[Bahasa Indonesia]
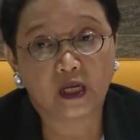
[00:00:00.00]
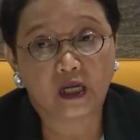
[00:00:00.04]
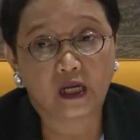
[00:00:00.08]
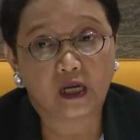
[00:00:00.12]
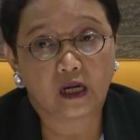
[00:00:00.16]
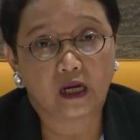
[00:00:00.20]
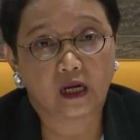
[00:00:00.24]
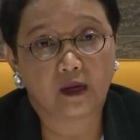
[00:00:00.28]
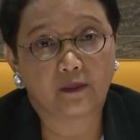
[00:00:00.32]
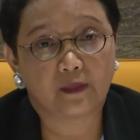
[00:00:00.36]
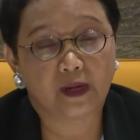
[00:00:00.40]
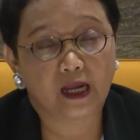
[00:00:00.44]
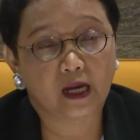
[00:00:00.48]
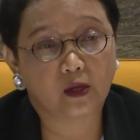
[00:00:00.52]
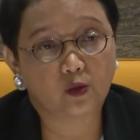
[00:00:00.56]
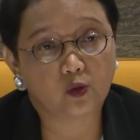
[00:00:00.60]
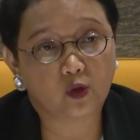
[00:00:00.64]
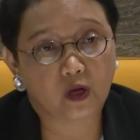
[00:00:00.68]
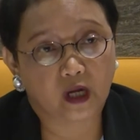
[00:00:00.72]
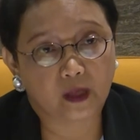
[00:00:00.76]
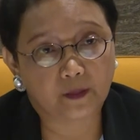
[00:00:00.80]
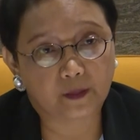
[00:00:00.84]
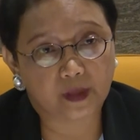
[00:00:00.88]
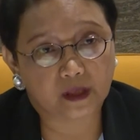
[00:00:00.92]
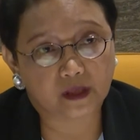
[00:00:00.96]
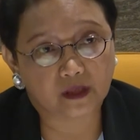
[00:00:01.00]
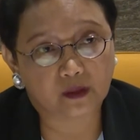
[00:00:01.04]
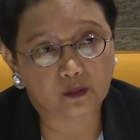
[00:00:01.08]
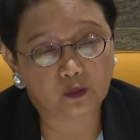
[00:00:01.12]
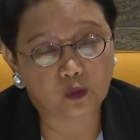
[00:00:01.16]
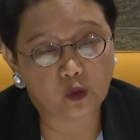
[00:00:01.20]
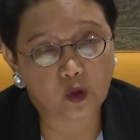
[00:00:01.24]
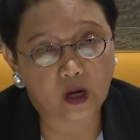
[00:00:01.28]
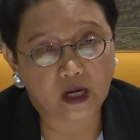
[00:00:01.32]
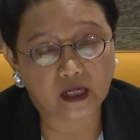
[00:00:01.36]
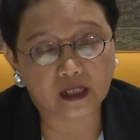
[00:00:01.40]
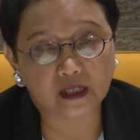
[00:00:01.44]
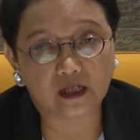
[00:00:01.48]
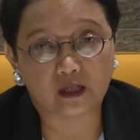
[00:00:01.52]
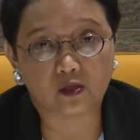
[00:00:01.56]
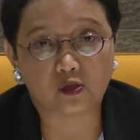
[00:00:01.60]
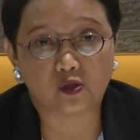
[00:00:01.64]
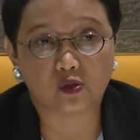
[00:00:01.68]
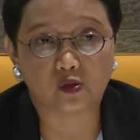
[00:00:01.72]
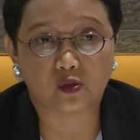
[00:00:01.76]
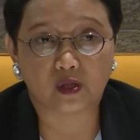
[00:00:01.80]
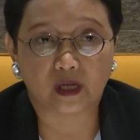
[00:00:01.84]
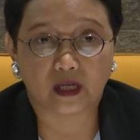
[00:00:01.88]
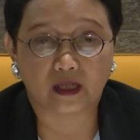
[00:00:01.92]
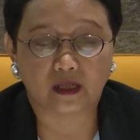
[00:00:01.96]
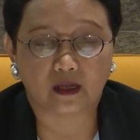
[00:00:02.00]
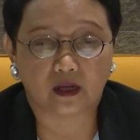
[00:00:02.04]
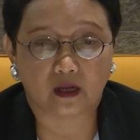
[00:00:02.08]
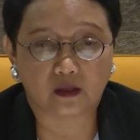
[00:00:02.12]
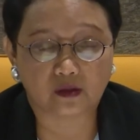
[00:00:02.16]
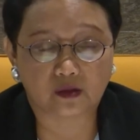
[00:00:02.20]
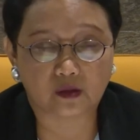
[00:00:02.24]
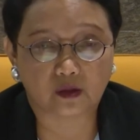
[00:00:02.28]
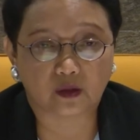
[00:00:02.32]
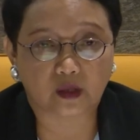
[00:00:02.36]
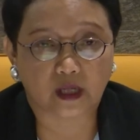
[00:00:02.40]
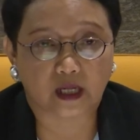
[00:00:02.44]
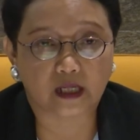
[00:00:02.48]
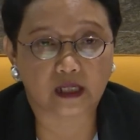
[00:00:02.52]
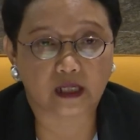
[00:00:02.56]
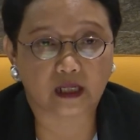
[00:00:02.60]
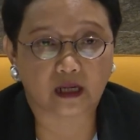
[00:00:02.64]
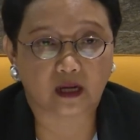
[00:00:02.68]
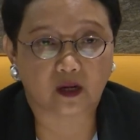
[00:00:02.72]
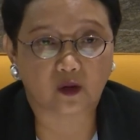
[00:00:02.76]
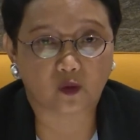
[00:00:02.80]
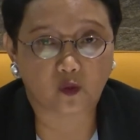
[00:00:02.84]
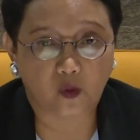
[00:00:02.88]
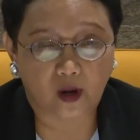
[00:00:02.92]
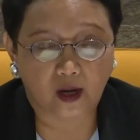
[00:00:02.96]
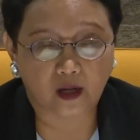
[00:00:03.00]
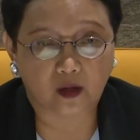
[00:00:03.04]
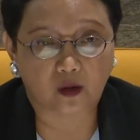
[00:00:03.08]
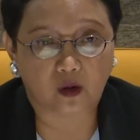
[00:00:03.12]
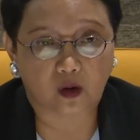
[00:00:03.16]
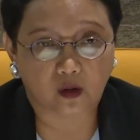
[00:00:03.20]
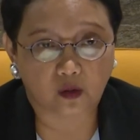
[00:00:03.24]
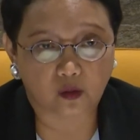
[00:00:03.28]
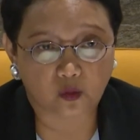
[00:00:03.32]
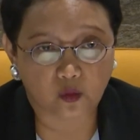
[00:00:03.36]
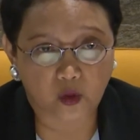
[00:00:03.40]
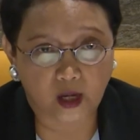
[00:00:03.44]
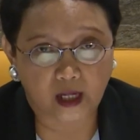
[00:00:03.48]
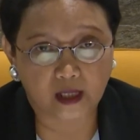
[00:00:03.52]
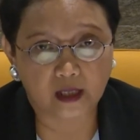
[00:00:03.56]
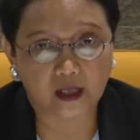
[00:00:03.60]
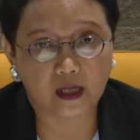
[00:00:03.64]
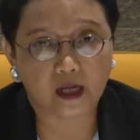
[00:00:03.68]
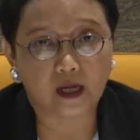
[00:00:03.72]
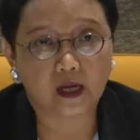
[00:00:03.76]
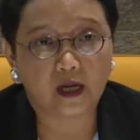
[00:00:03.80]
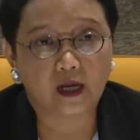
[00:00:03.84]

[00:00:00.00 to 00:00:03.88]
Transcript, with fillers: e, melakukan pertemuan dan juga dilanjutkan dengan one on one.